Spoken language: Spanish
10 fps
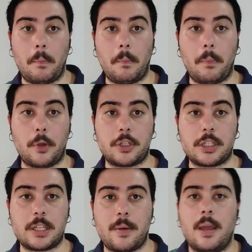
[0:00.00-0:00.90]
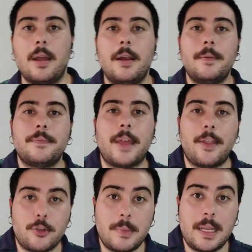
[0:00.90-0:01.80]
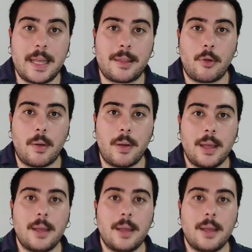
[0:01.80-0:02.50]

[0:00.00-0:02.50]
no sé si se ve, de 2019,